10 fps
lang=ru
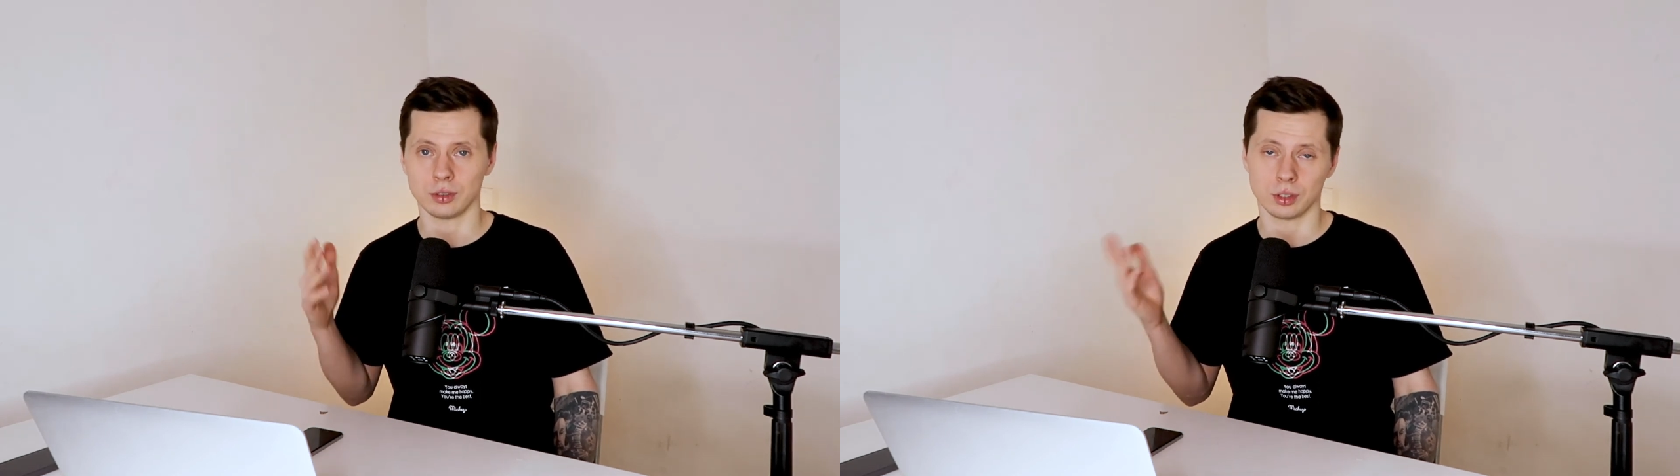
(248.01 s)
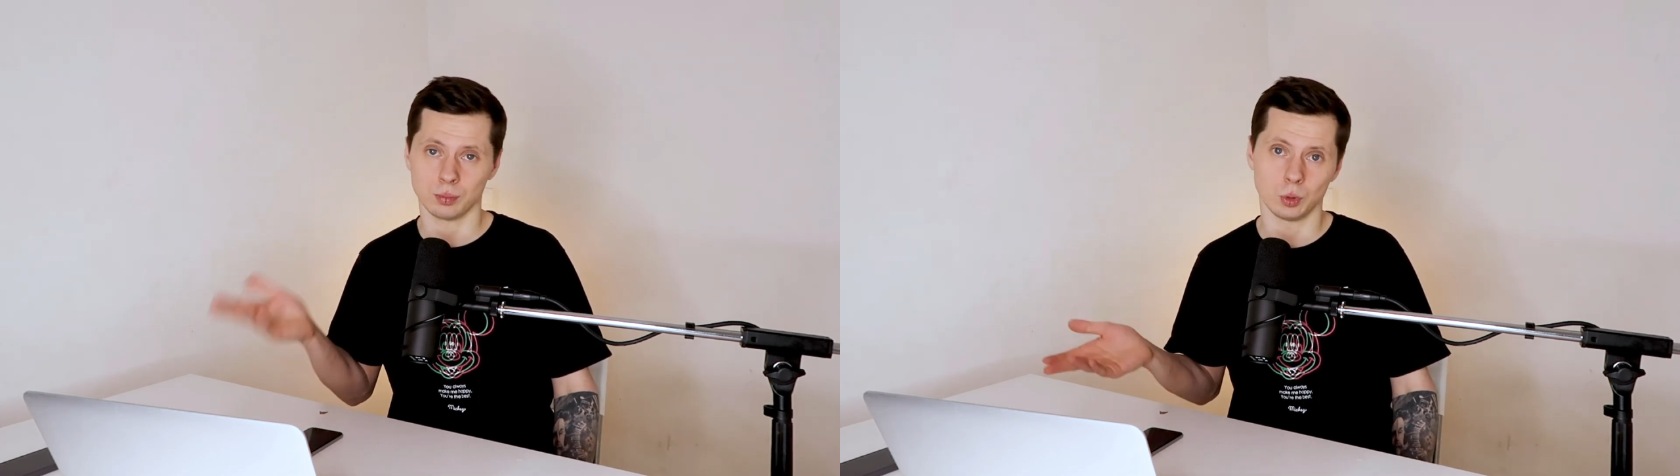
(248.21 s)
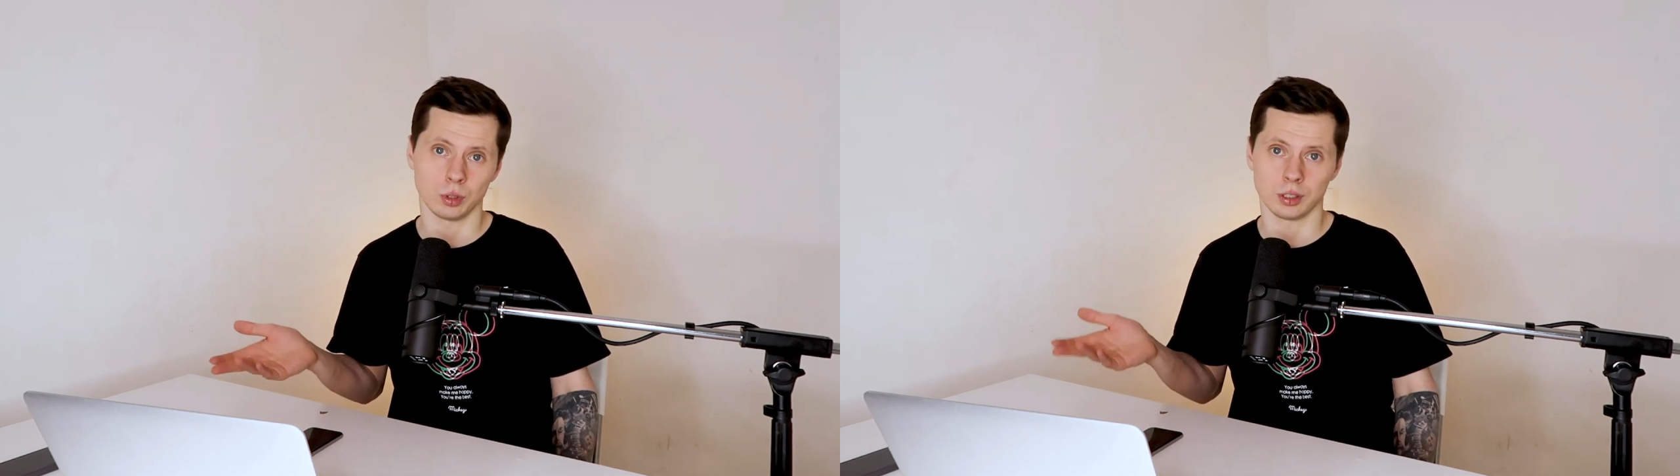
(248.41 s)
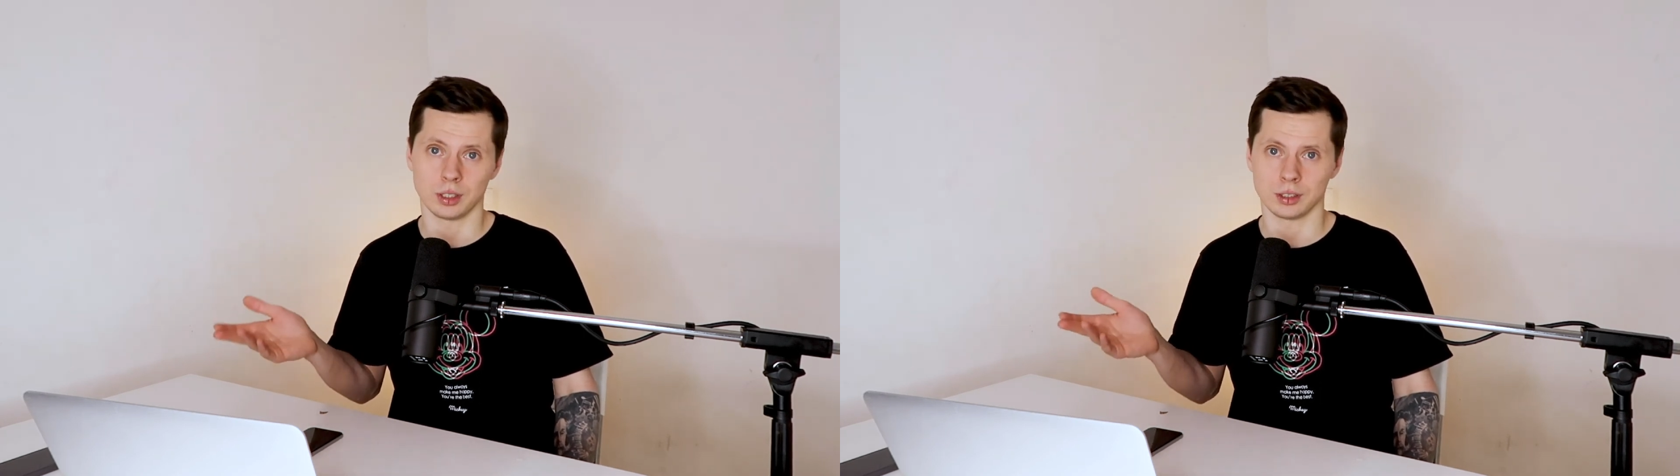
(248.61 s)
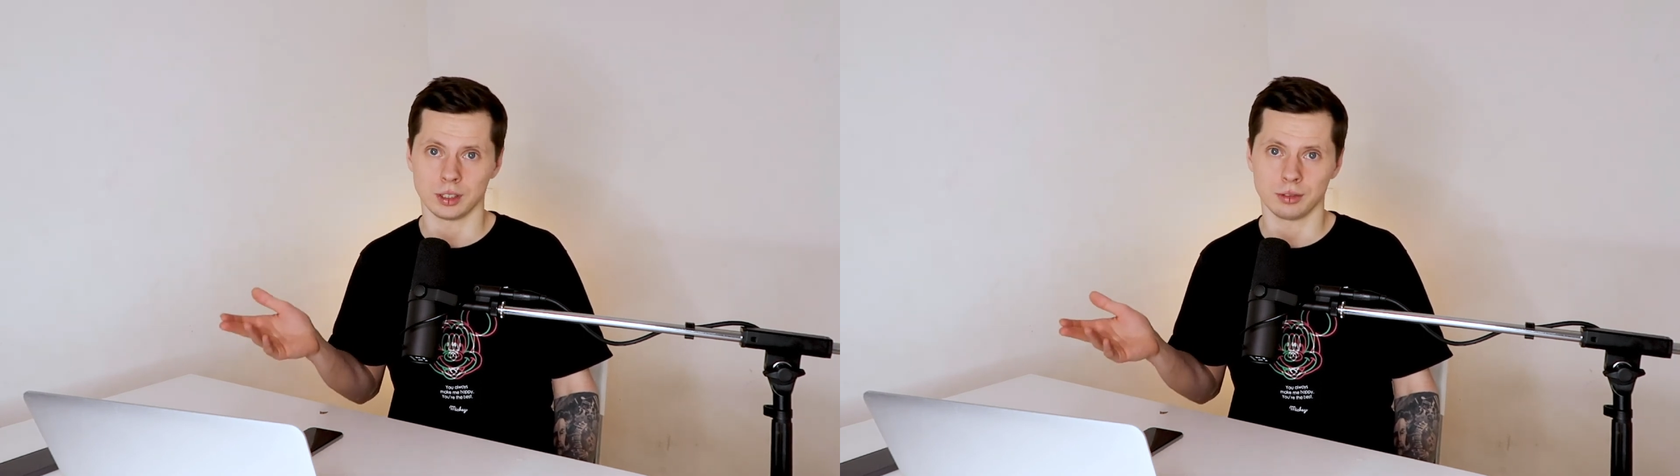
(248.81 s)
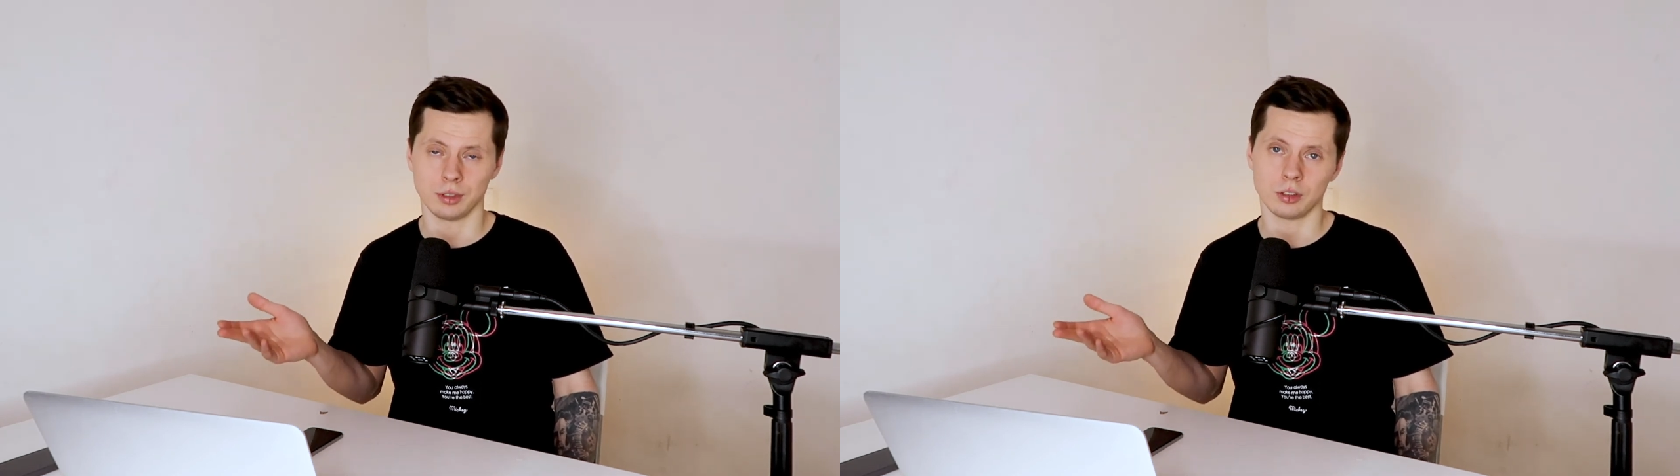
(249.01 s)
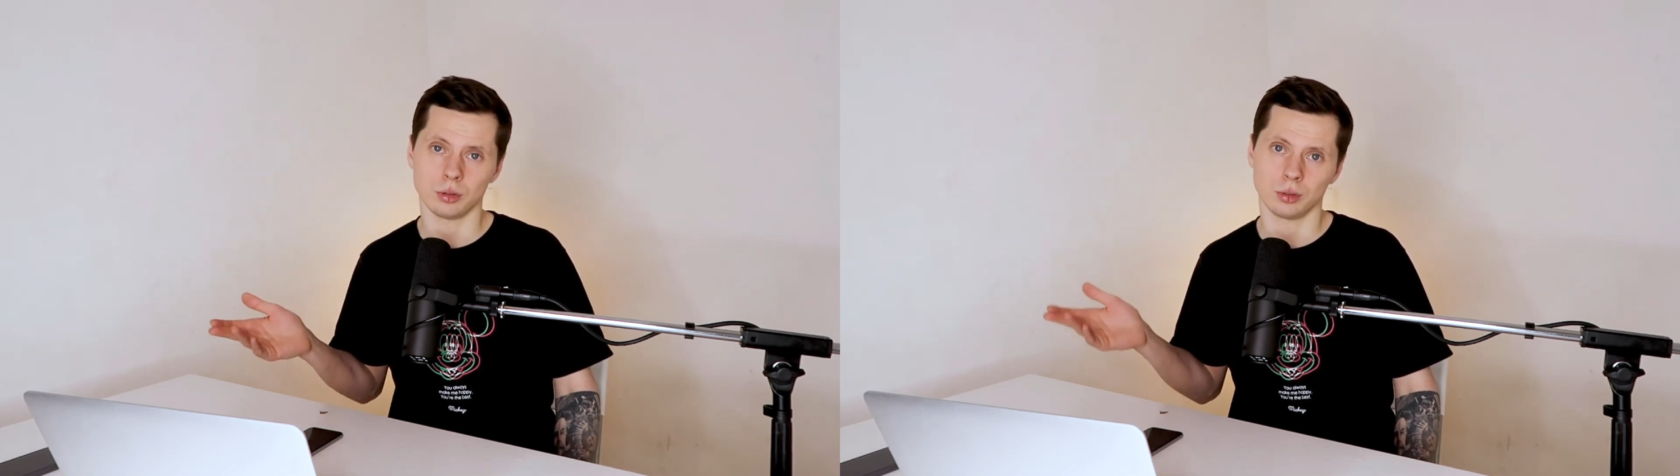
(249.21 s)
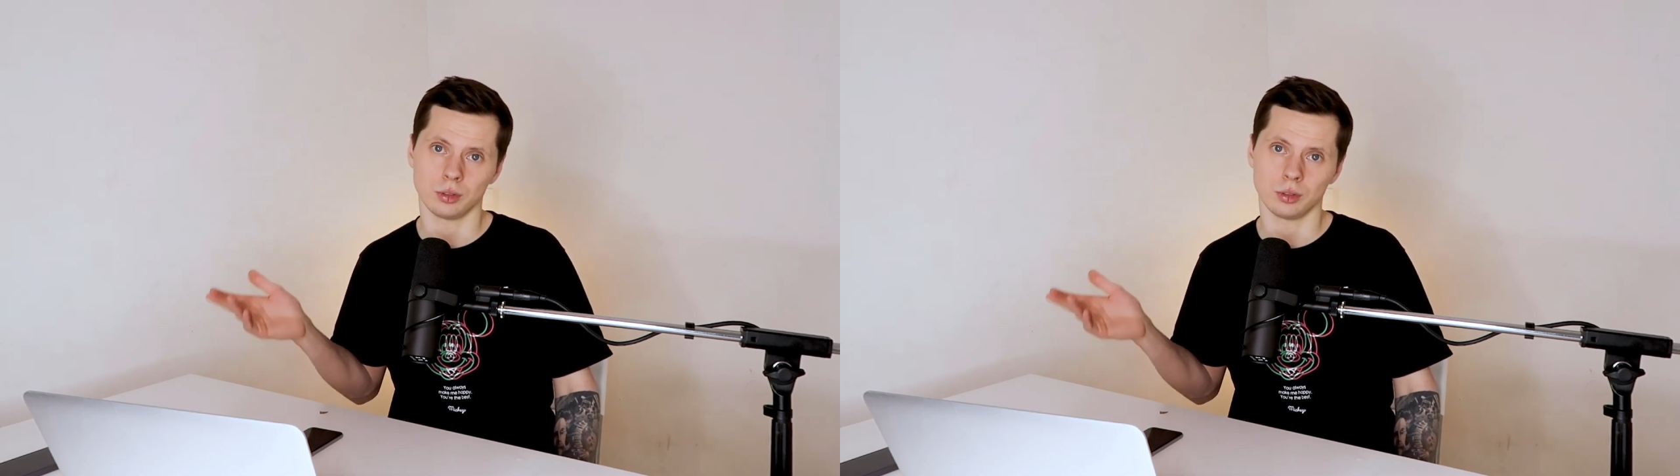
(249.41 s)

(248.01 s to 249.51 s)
здесь много классных видео,